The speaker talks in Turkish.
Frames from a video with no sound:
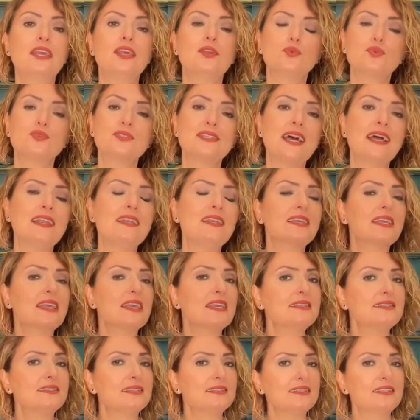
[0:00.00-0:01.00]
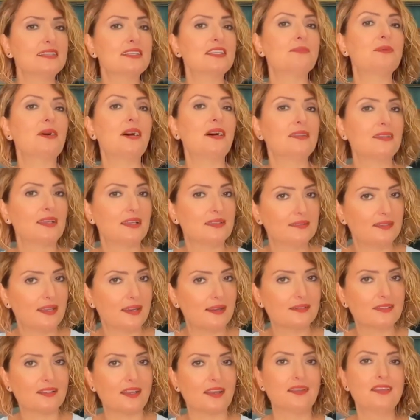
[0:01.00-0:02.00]
Güzellik, estetik gibi
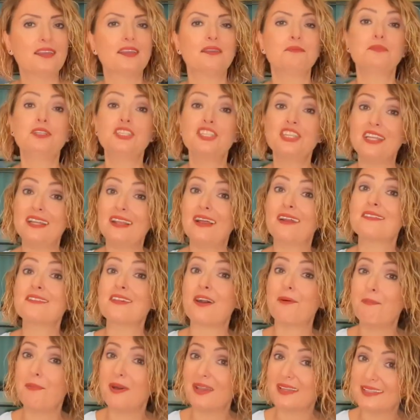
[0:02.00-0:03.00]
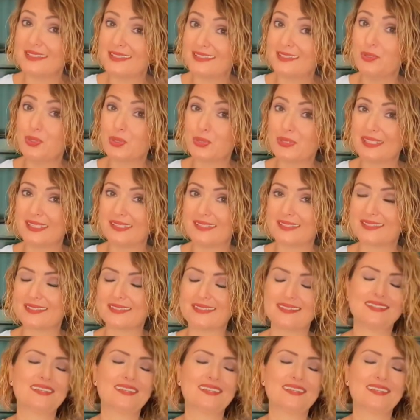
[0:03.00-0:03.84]
alanlarda bir şeyler yapmak istiyorsanız,